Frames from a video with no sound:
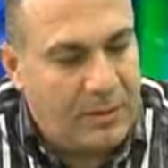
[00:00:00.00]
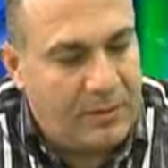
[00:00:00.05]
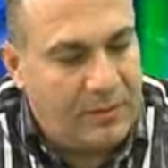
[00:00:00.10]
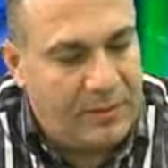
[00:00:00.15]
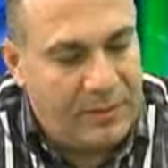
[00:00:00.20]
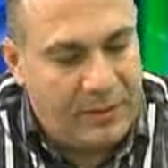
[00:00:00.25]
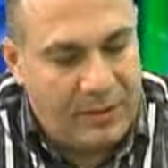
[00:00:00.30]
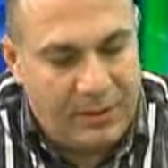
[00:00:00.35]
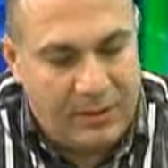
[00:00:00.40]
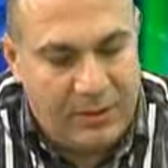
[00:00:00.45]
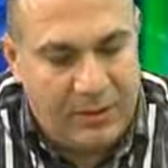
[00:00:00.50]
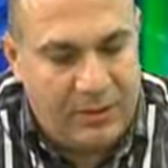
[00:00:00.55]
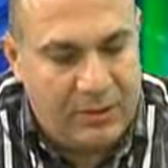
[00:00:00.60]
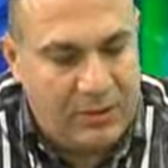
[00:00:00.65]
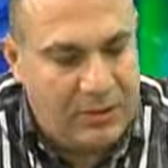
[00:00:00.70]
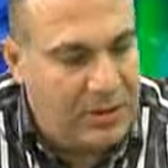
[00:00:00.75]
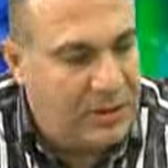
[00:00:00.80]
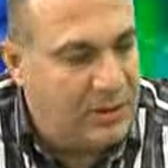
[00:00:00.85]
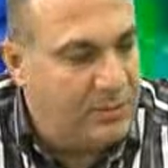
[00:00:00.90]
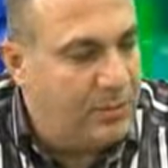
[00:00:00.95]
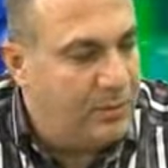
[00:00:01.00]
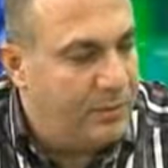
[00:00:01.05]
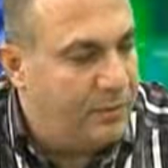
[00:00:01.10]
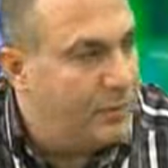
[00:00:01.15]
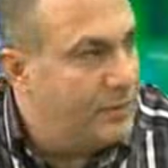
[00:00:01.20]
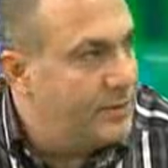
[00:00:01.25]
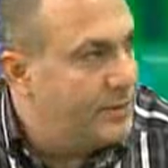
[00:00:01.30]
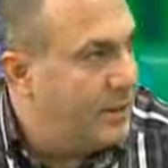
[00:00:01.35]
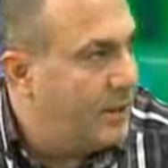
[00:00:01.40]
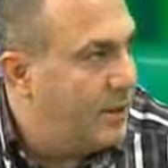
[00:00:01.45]
في شيء
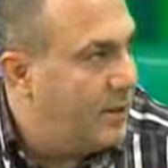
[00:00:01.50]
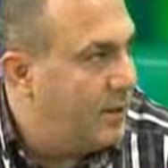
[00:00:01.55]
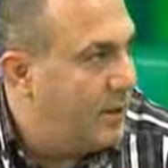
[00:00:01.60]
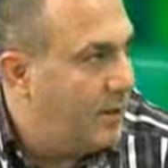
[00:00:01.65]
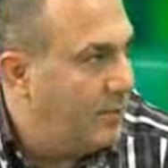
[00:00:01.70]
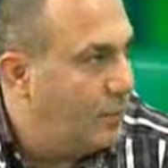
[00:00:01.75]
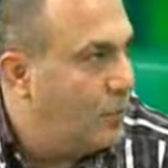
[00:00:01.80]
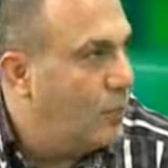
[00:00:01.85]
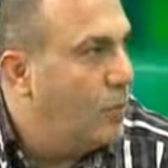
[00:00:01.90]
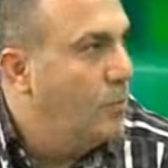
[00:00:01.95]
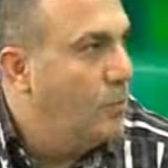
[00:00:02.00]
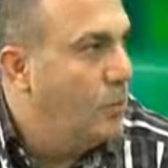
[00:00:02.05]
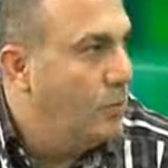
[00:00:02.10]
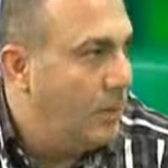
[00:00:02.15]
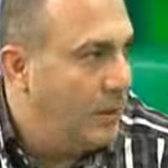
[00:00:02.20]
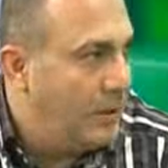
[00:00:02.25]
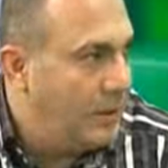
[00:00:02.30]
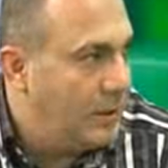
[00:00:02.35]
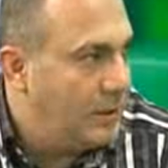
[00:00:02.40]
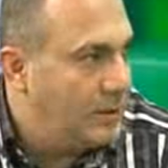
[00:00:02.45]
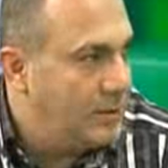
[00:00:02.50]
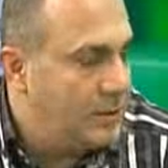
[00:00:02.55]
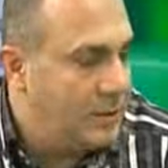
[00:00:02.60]
بالفوتسال عم يكون مميز